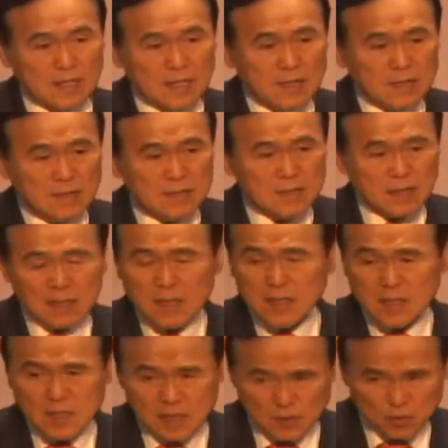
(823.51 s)

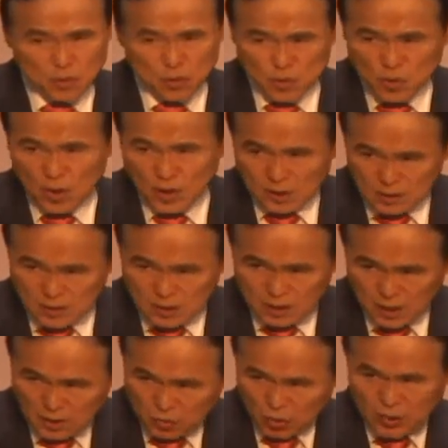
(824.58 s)
영적인 현주소가
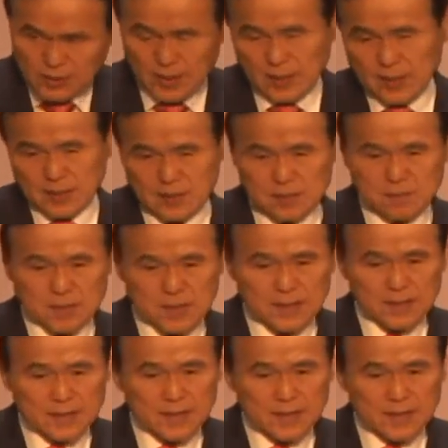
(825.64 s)
어떻게 되어 있냐는 것입니다.